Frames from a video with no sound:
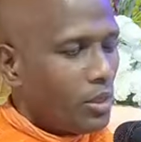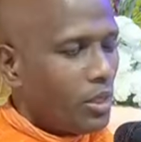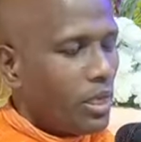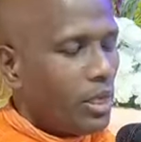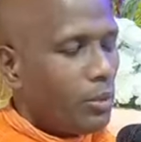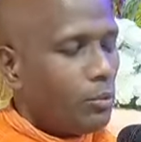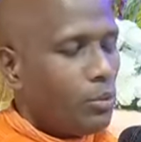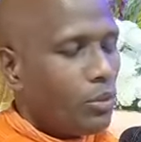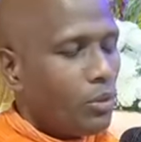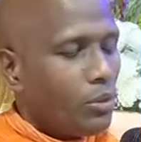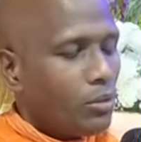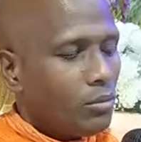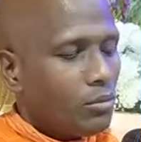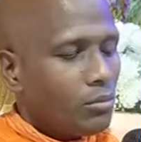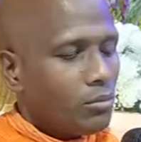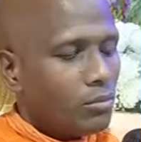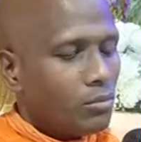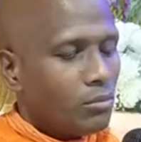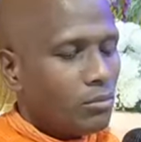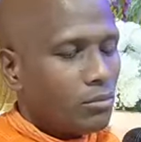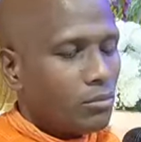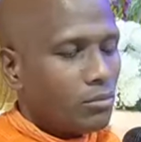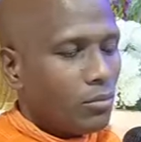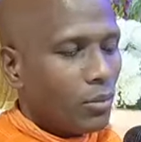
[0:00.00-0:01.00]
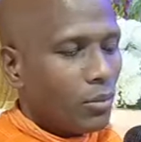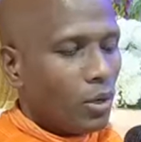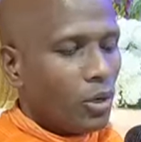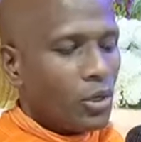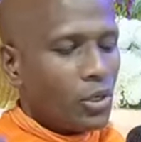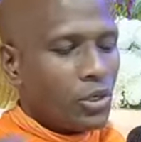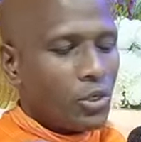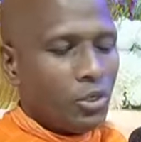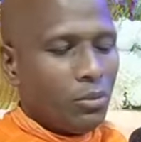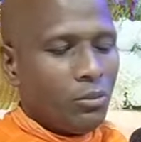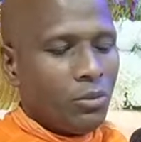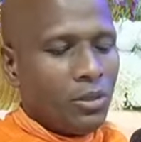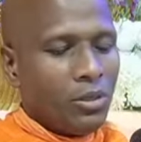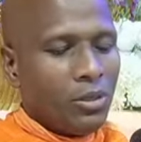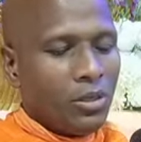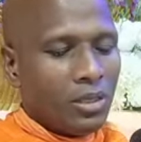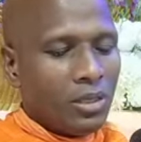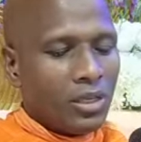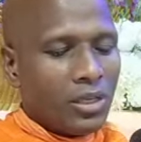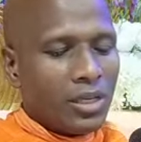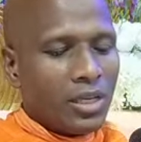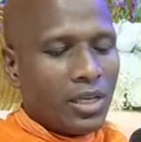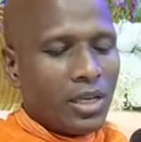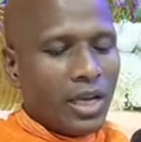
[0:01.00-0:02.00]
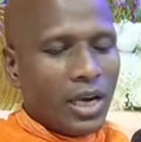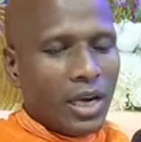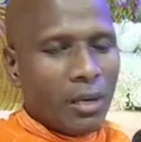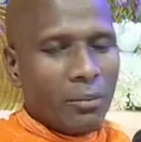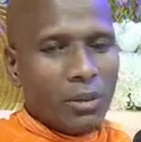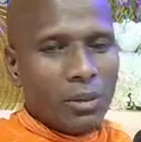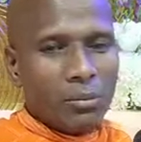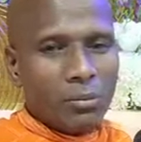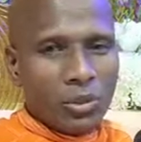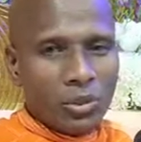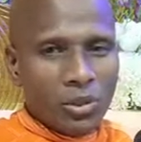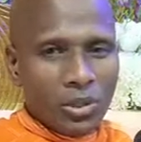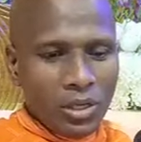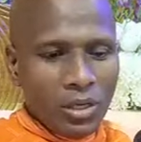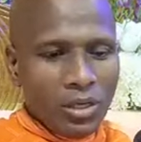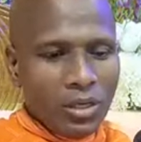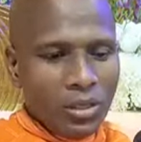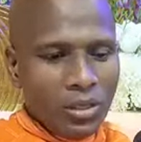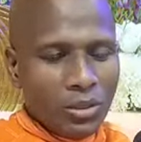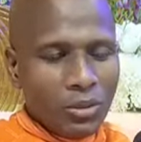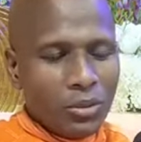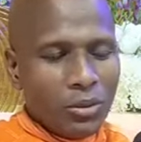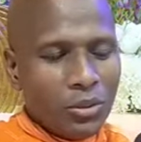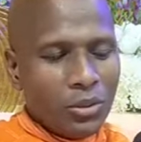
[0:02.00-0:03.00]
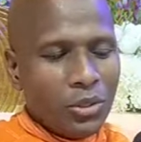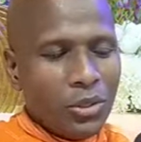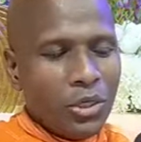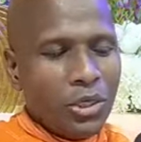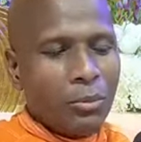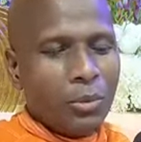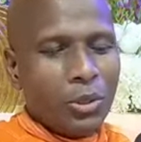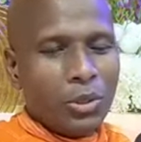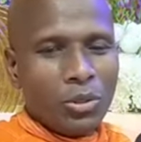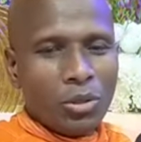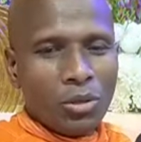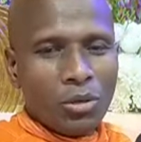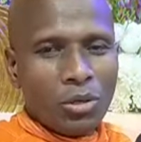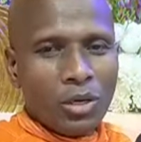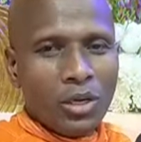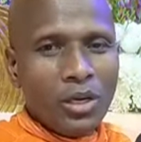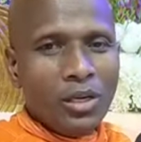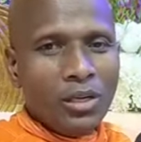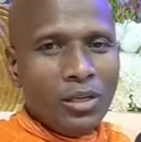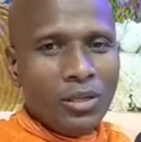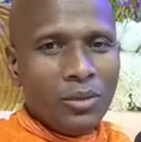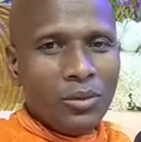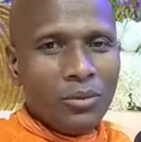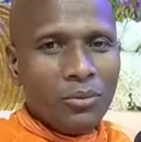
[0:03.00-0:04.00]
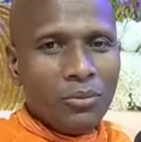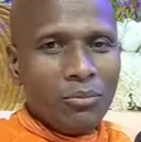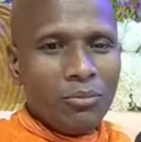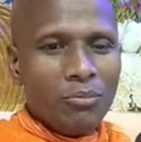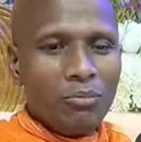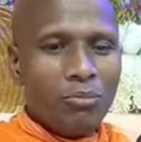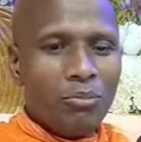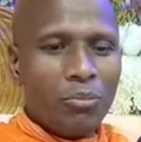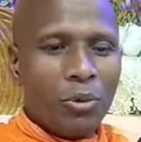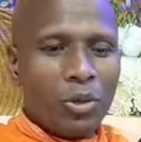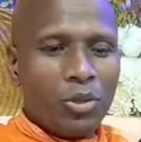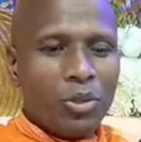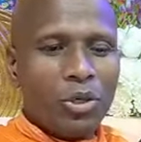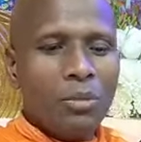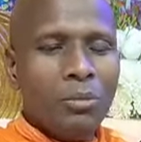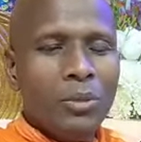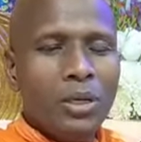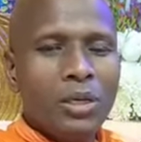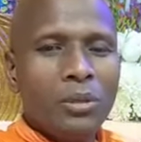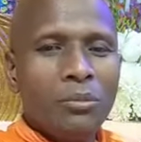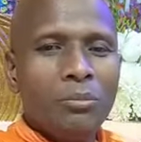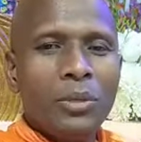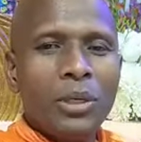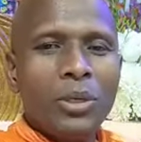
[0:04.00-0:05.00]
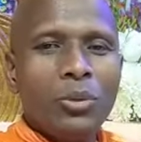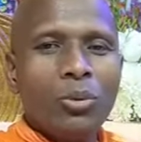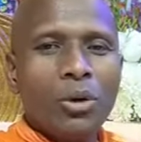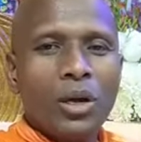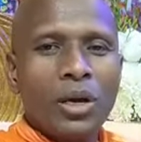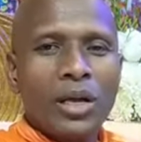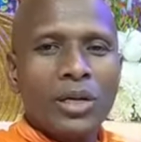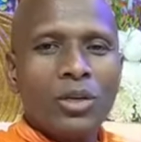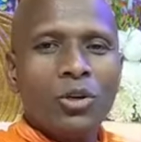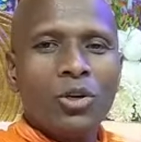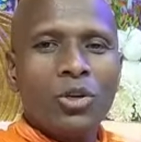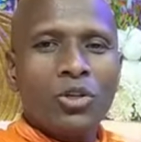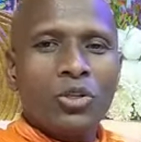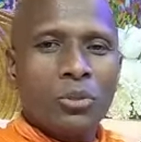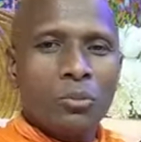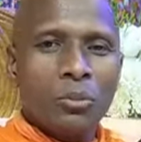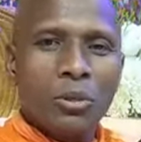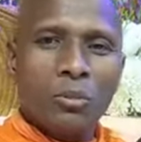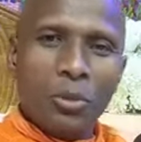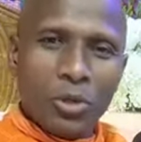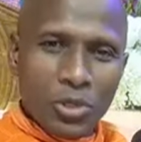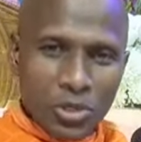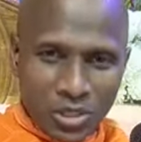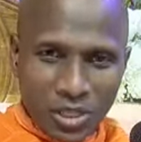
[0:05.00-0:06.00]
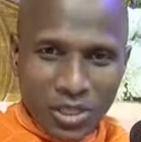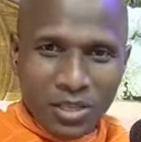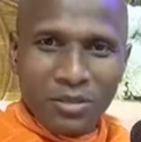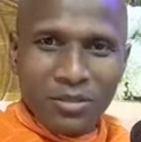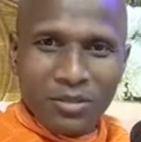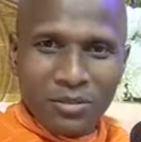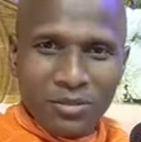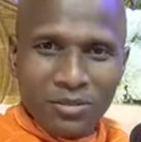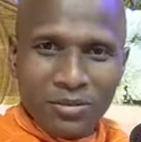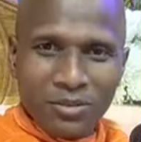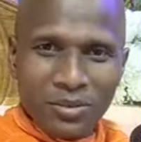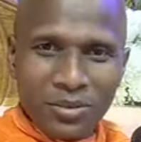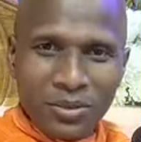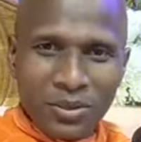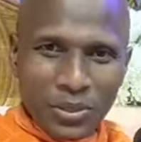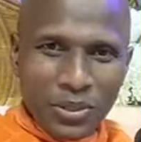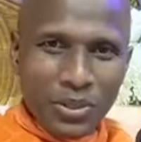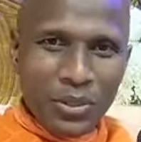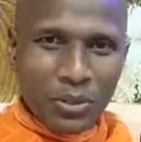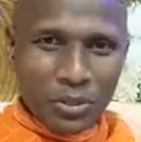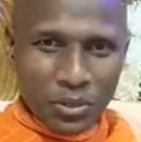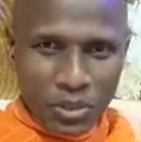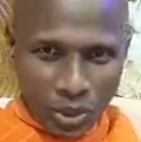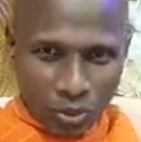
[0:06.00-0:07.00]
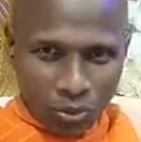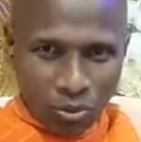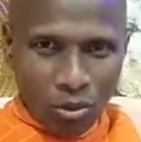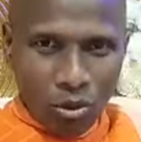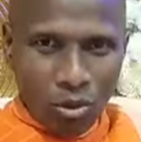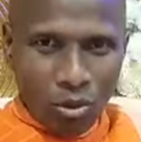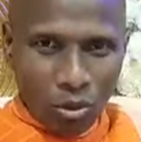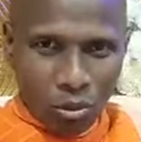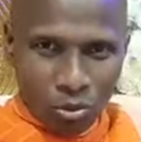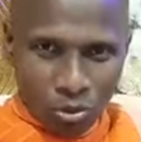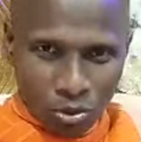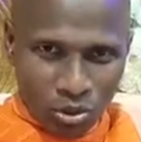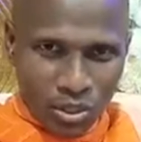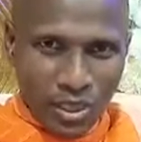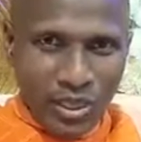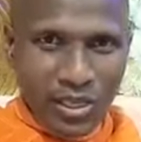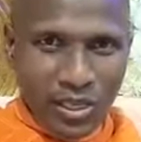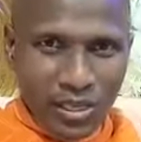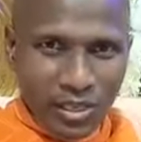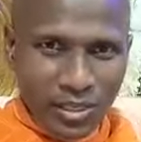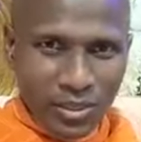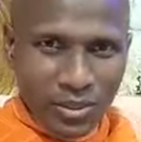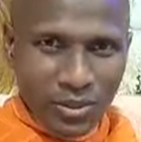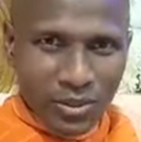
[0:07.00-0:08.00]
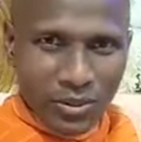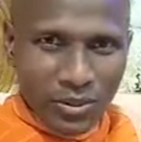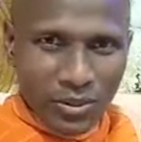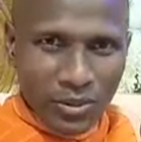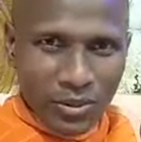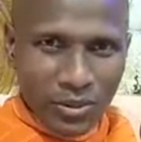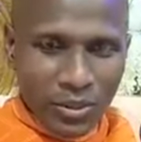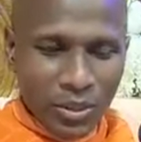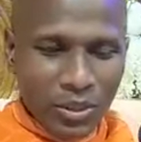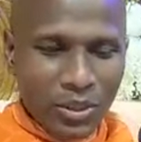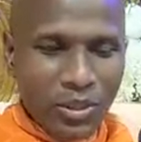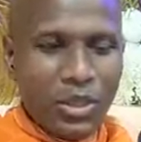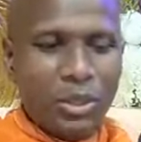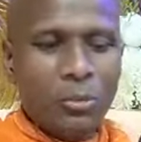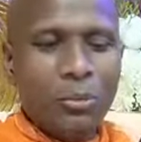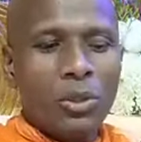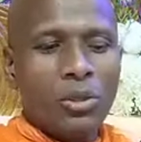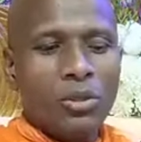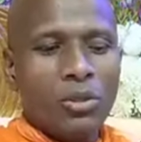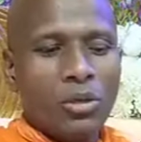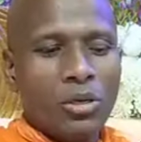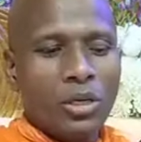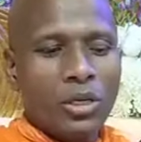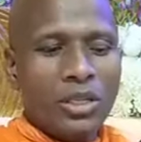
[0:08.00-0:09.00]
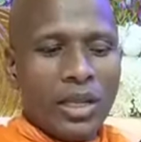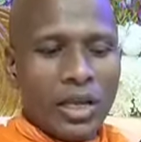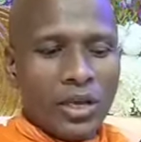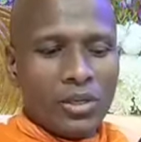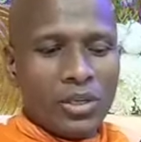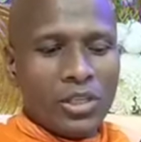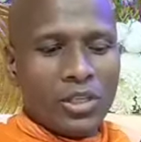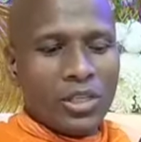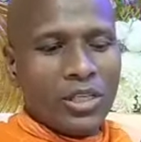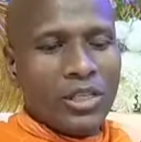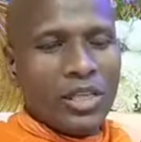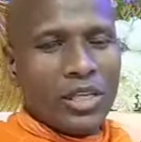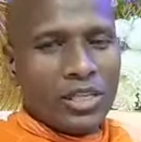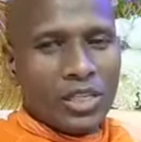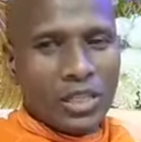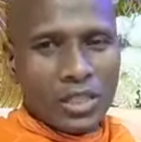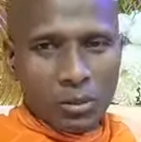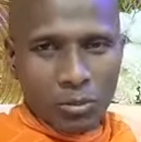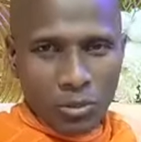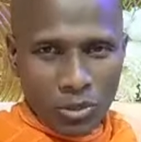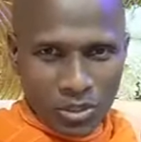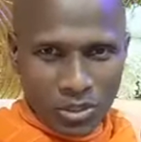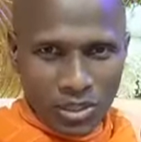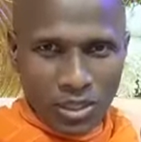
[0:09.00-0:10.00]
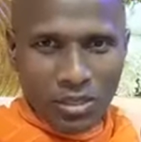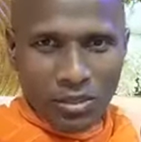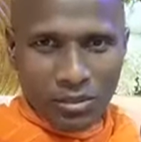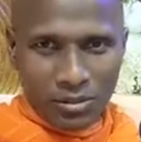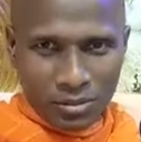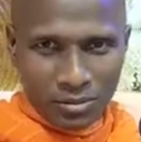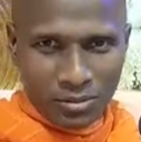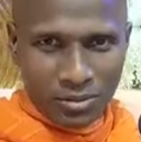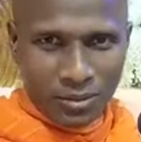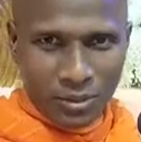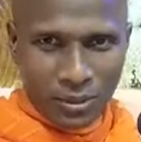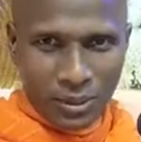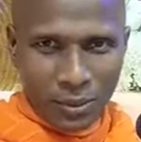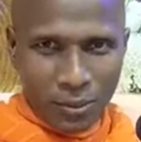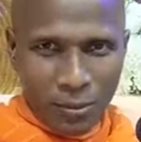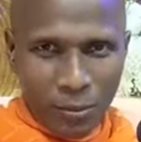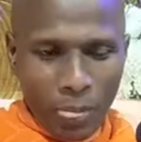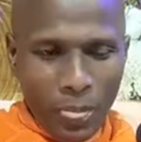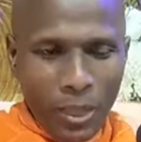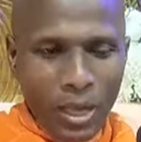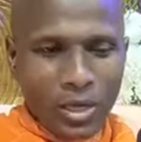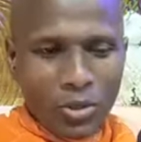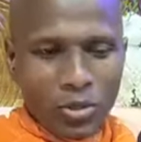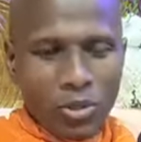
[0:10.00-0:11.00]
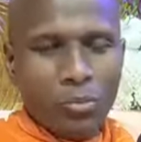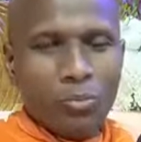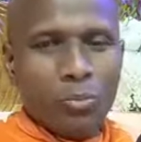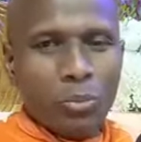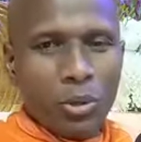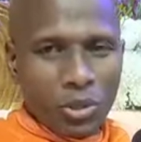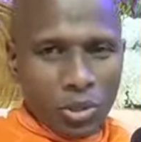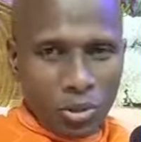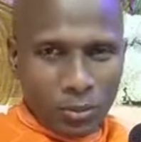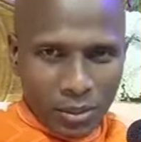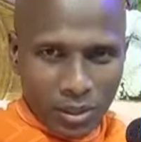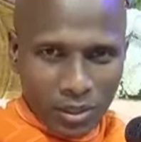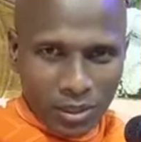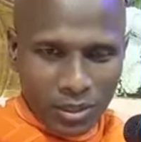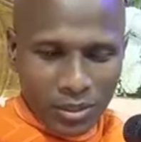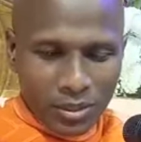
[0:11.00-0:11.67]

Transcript: এবং অনেক সময় গ্রামের মধ্যে নিমন্ত্রণে প্রথমেই বিক্রানাকে নাকি অনেক সময় বসতেন যে কোনো অনুষ্ঠানে নিমন্ত্রণে দায়িত্বের সাথে একসাথে বসতেন একদম প্রথমে